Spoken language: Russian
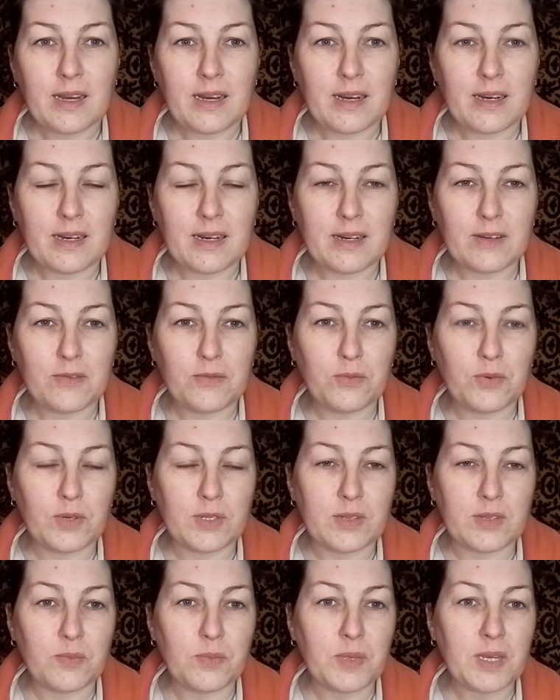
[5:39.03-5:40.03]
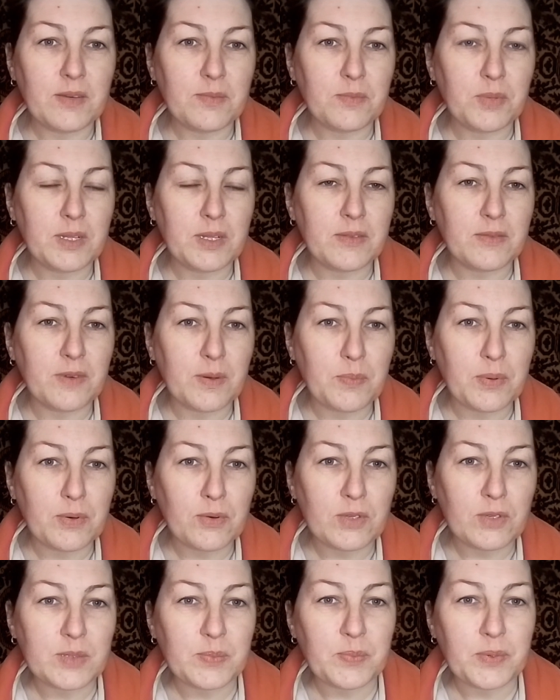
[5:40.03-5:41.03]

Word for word: А, вот. У меня был вопрос,